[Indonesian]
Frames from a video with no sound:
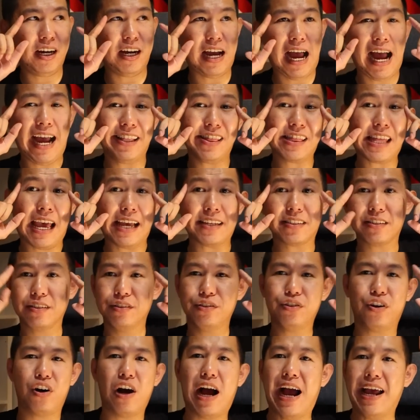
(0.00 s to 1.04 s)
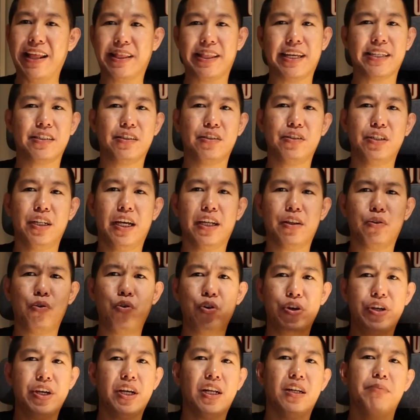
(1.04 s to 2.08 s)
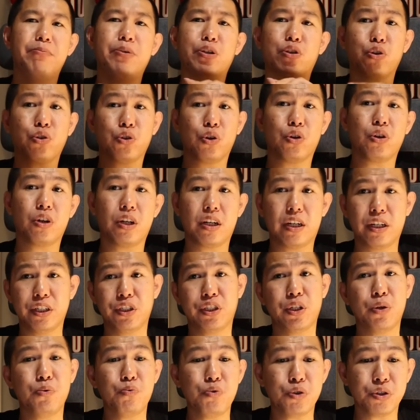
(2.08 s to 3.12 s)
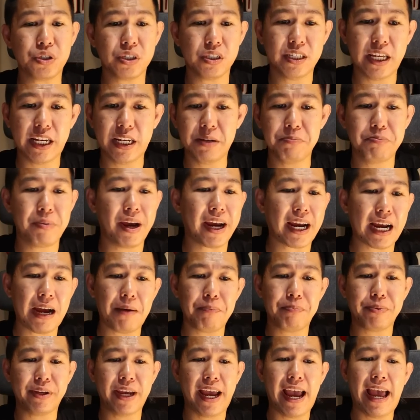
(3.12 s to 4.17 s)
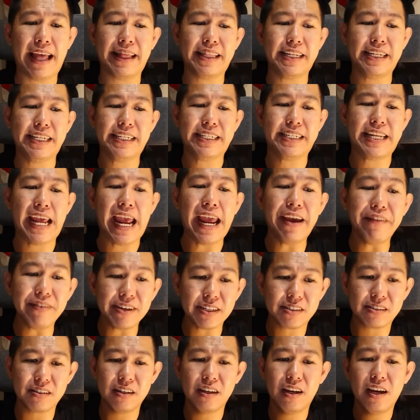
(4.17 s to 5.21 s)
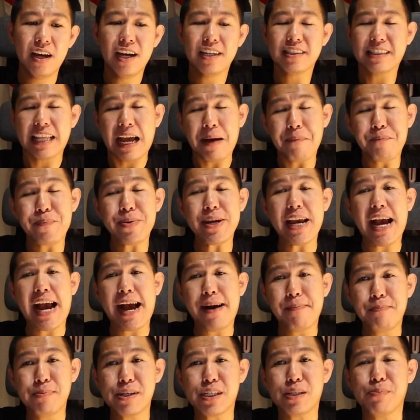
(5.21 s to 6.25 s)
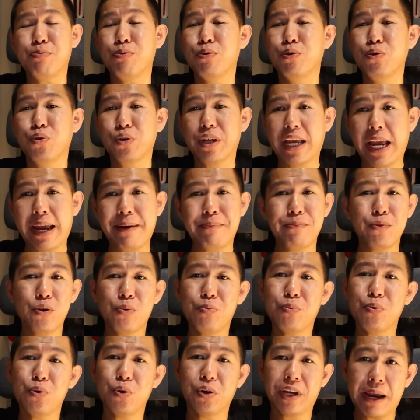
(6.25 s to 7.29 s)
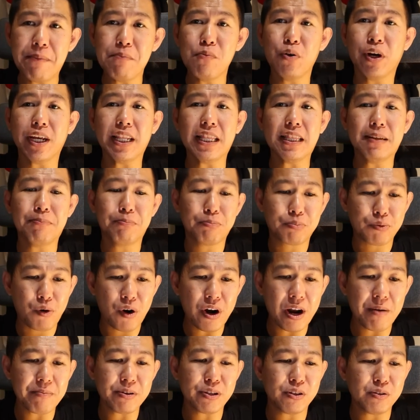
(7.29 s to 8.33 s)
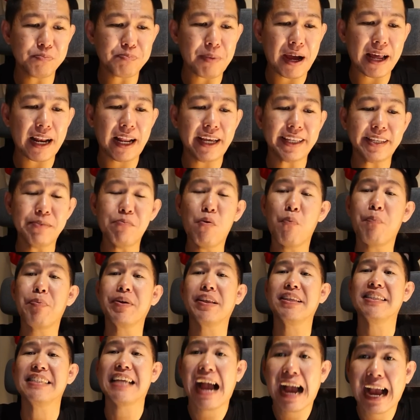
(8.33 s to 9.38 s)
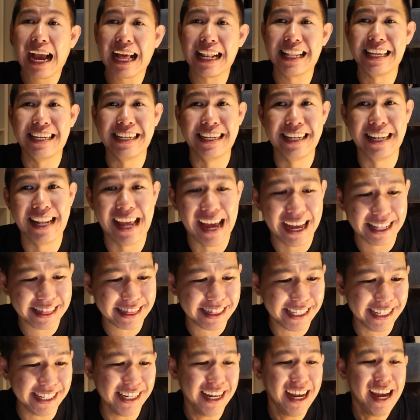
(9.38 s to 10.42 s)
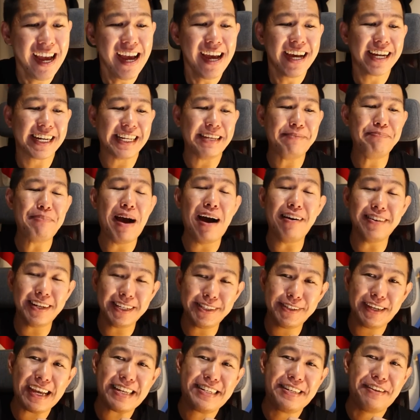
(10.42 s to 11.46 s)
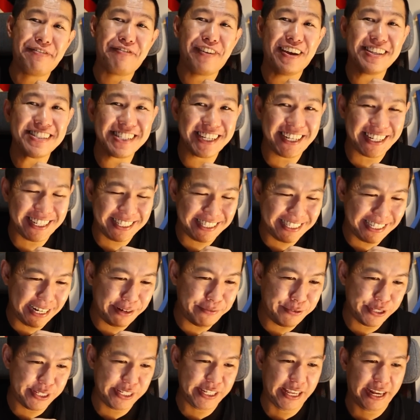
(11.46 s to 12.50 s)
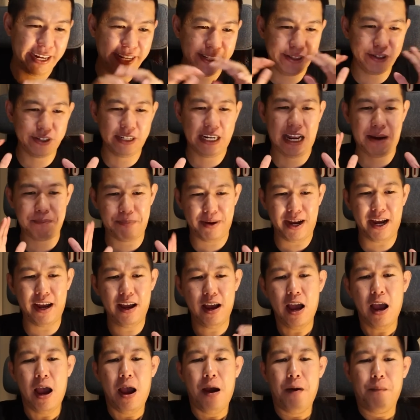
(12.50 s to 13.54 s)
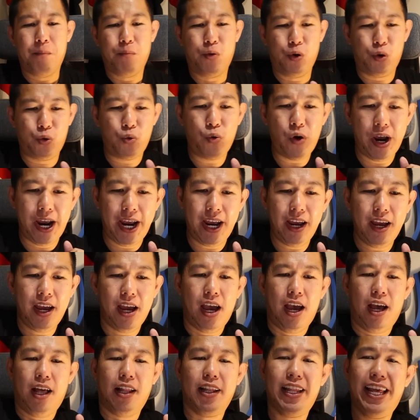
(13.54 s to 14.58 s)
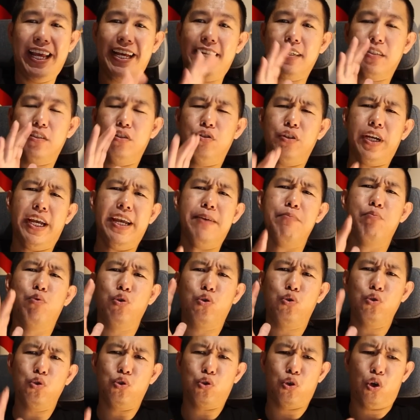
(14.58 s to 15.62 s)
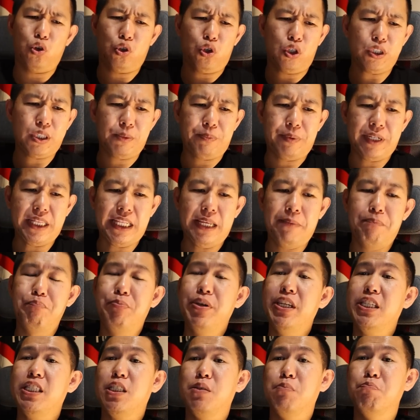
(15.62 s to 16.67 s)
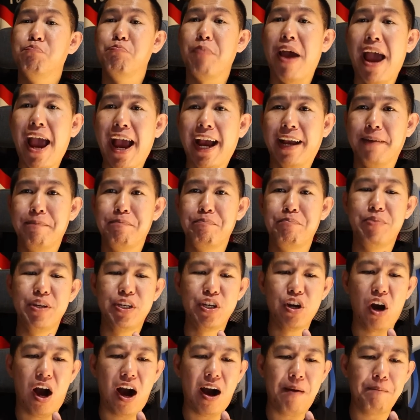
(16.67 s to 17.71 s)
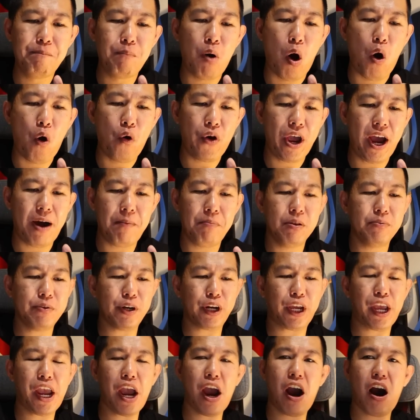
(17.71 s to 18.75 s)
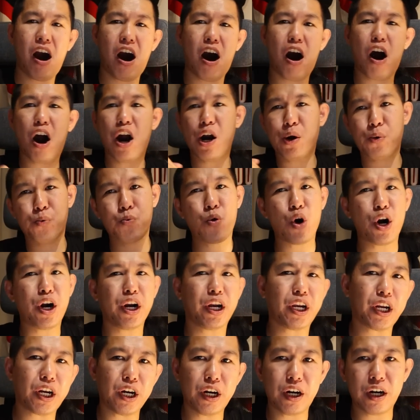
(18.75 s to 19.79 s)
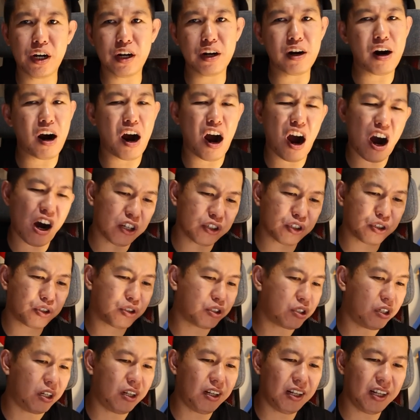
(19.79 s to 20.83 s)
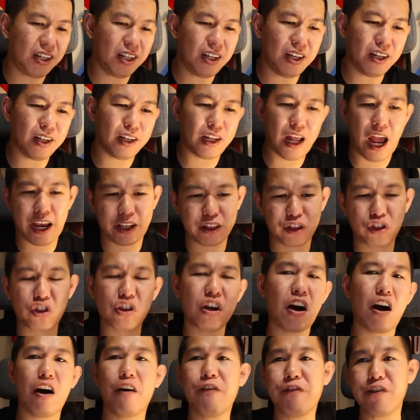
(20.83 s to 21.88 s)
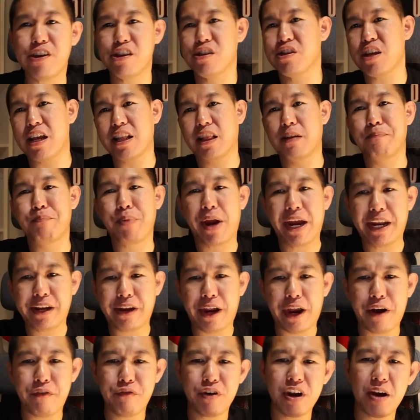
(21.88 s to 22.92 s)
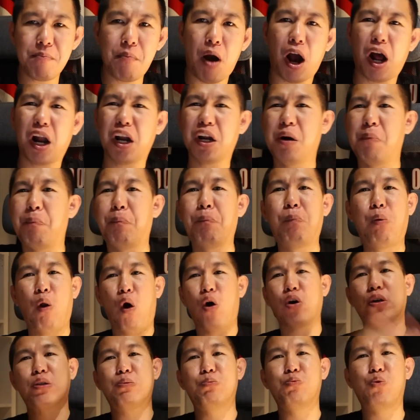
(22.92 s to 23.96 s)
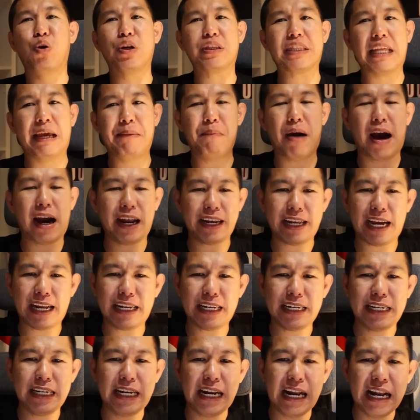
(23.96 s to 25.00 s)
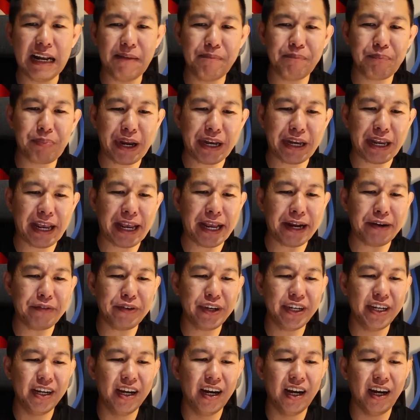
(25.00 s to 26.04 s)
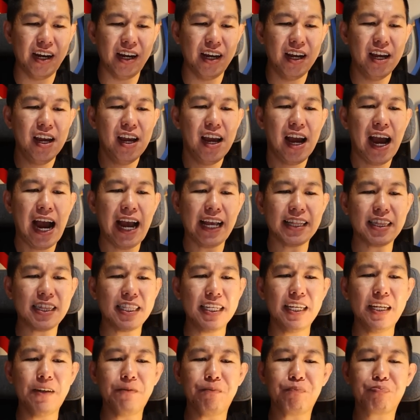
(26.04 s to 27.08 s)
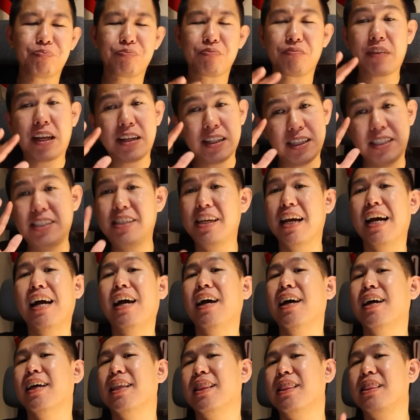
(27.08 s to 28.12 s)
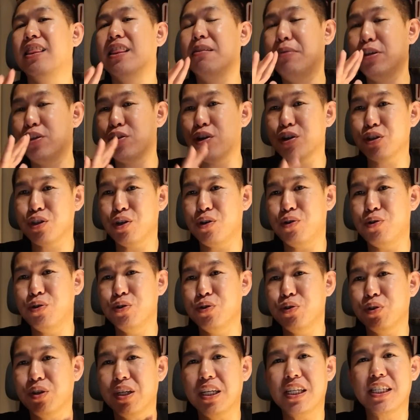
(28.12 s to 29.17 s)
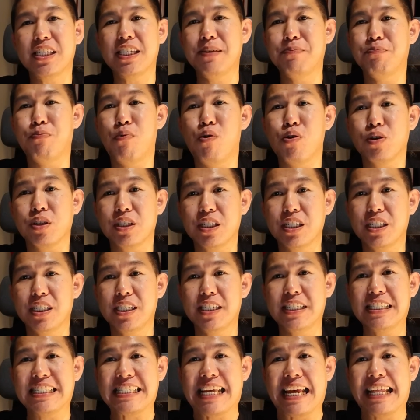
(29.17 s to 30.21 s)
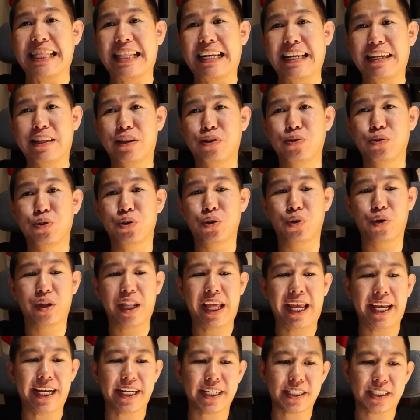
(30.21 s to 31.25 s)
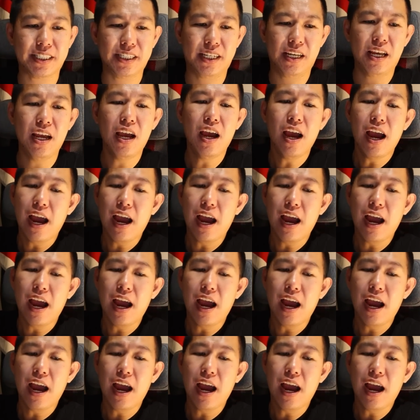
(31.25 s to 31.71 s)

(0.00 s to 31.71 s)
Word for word: eye test itu kalau eye test itu lihat oh iya lebih cocok Christian Wood sih jadi backupnya Anthony Davis tapi abis 10 game 20 game mungkin LeBron abis itu palanya mau pecah ngeliatin rebound dan juga defense Christian Wood sih jadi itu kenapa menurut gue Lakers itu kayak butuh sosok seperti Bismack Biyombo yang benar-benar kayak hard worker, hustle, like tough inside the paint area bakal ngeblok semua tembakan yang ada di dalam paint area. I think dia lebih cocok untuk ngisi posisi center itu untuk Lakers sih.